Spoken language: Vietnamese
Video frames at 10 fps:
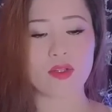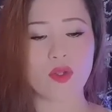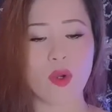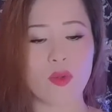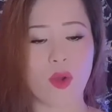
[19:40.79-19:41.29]

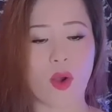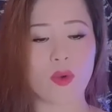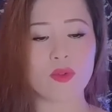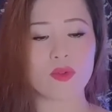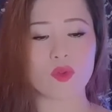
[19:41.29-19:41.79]
thô
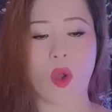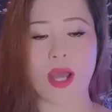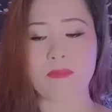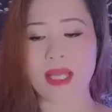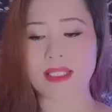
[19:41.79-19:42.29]
lỗ,
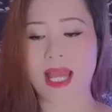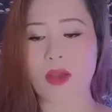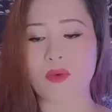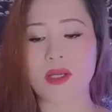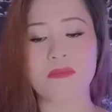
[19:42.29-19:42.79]
toàn mày
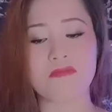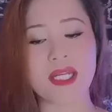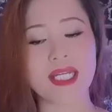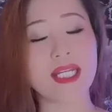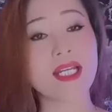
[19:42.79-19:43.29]
tao,
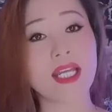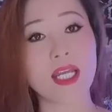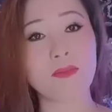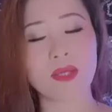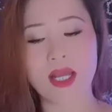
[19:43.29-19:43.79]
Bình đứng
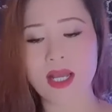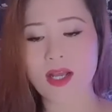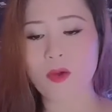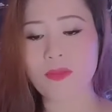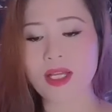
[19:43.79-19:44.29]
im,
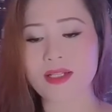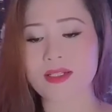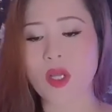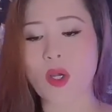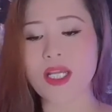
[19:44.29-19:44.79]
không biết
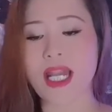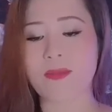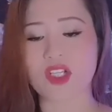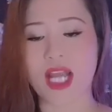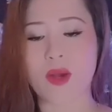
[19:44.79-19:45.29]
nói làm
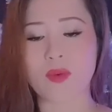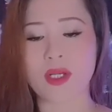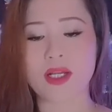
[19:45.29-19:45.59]
sao.